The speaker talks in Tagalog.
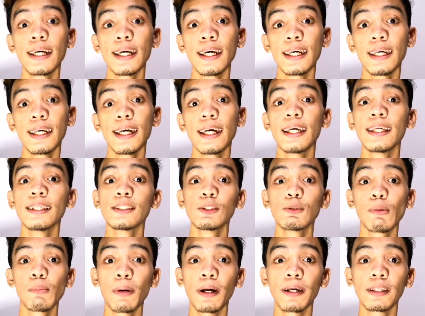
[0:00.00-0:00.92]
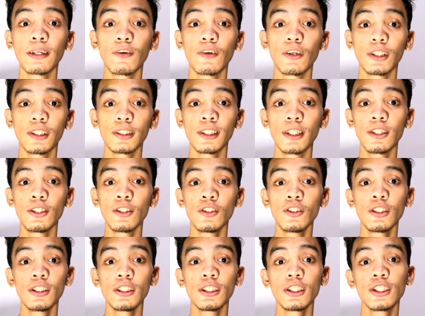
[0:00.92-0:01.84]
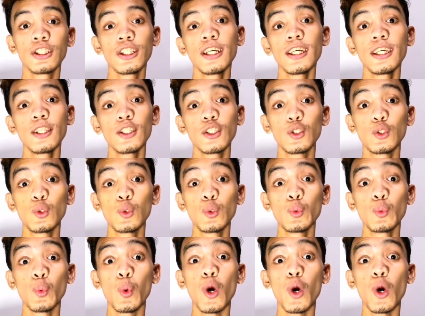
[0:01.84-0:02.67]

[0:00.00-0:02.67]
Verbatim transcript: Ayan. So, papakita ko na sa inyo in 3, 2,